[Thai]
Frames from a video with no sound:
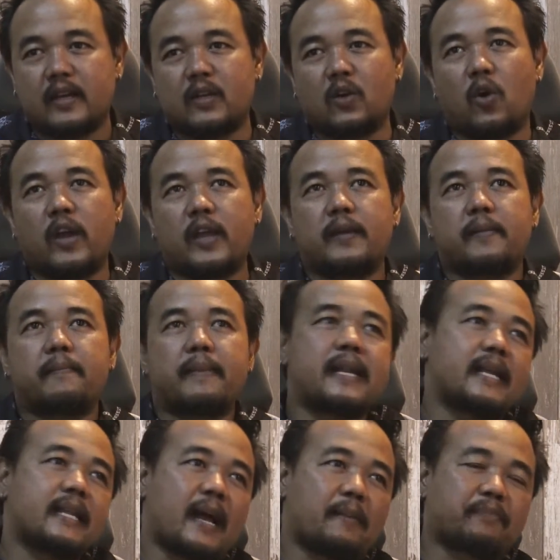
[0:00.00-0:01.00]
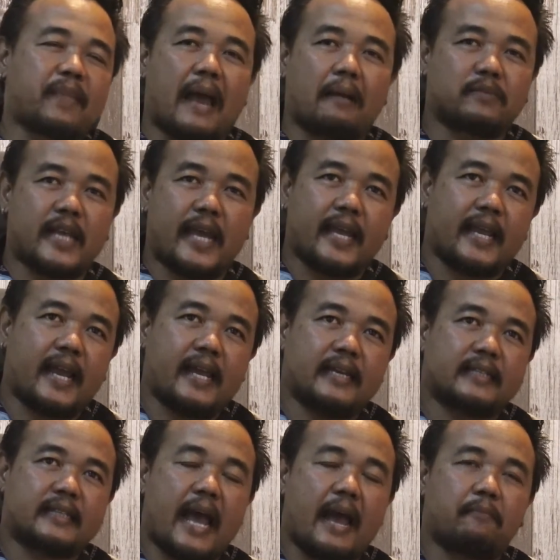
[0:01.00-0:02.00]
โดยไม่ได้ทำตามใจใคร
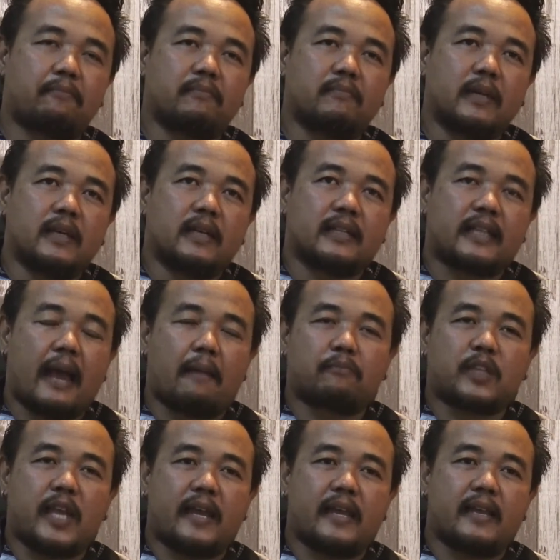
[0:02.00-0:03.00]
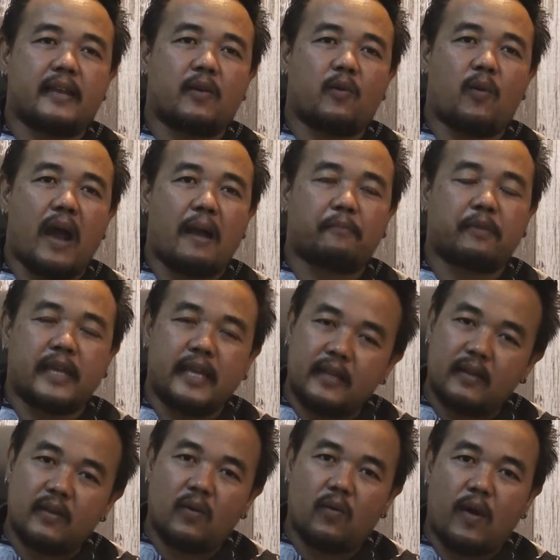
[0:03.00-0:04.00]
ตามตามใจความคิด
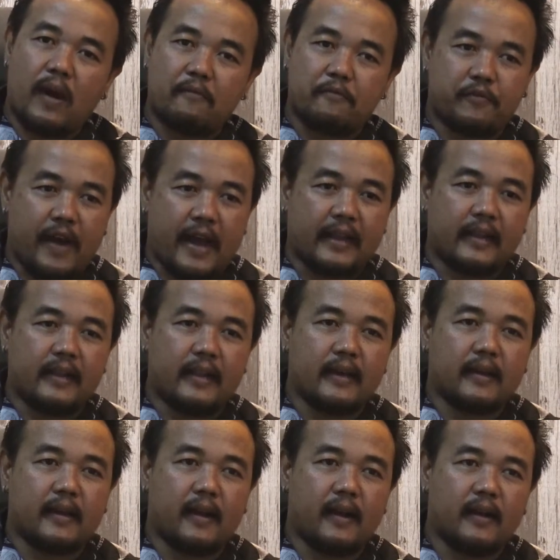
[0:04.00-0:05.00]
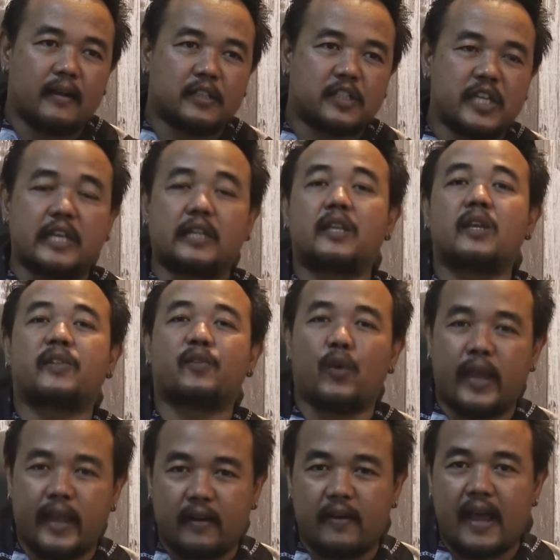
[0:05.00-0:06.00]
ความฝันแล้วก็สิ่งที่ตัว
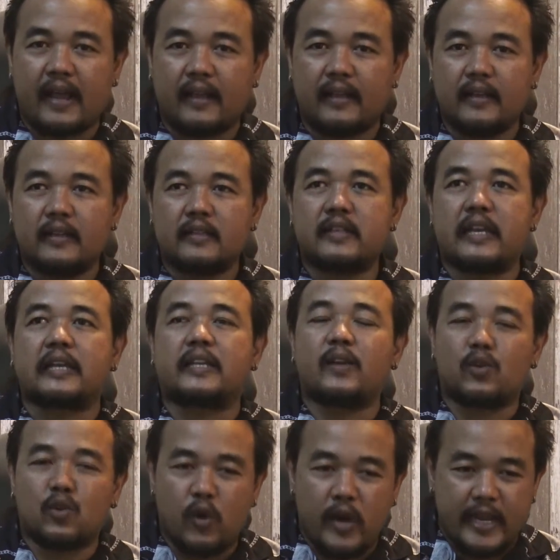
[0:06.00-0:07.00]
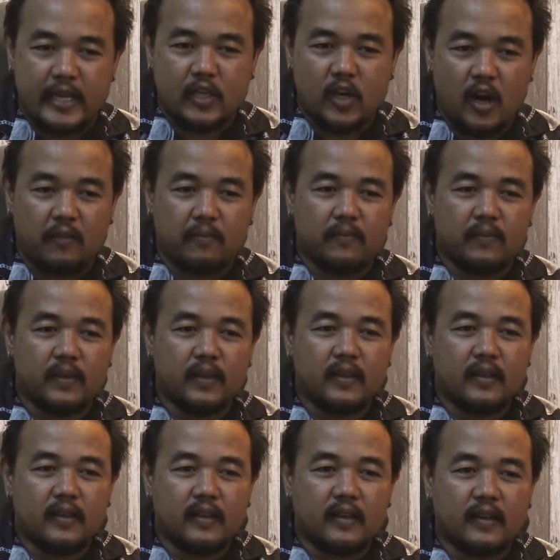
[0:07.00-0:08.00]
เองรักสิ่งที่ตัวเองชอบ
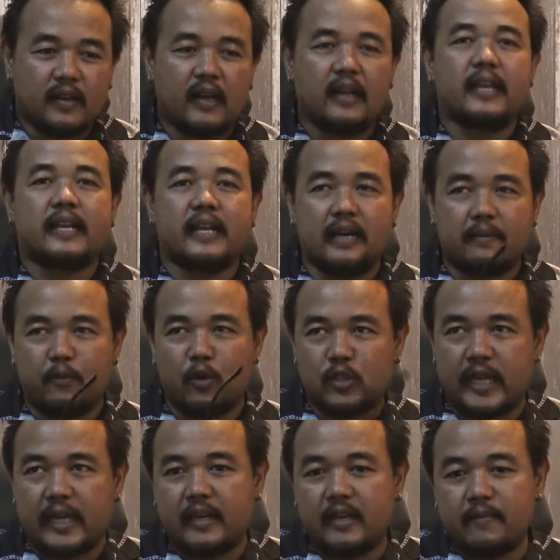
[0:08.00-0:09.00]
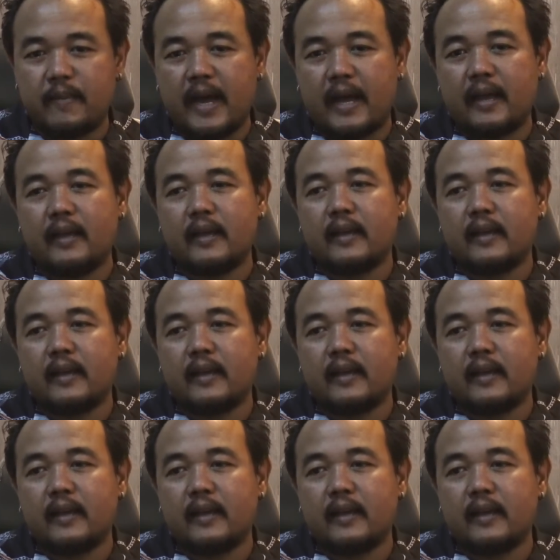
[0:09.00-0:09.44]
ก็เลยเกิดโปรเจกต์ขึ้นมา